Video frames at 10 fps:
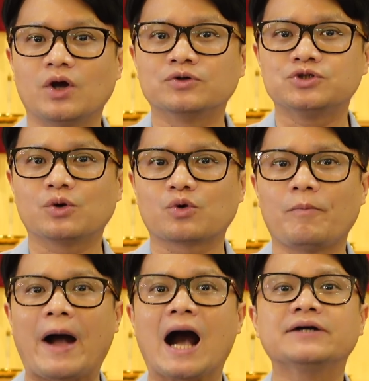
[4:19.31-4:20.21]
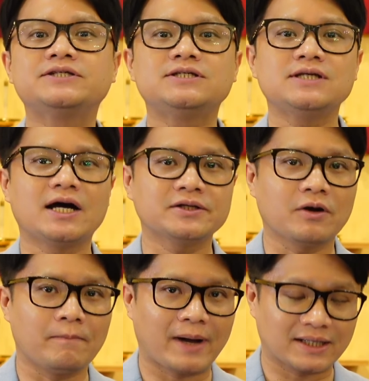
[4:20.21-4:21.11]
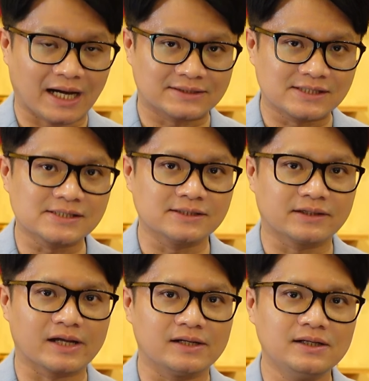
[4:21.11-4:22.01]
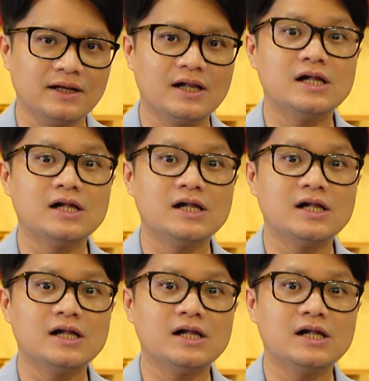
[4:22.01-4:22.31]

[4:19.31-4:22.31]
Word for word: 영적으로 방치한 것만 같은 그때를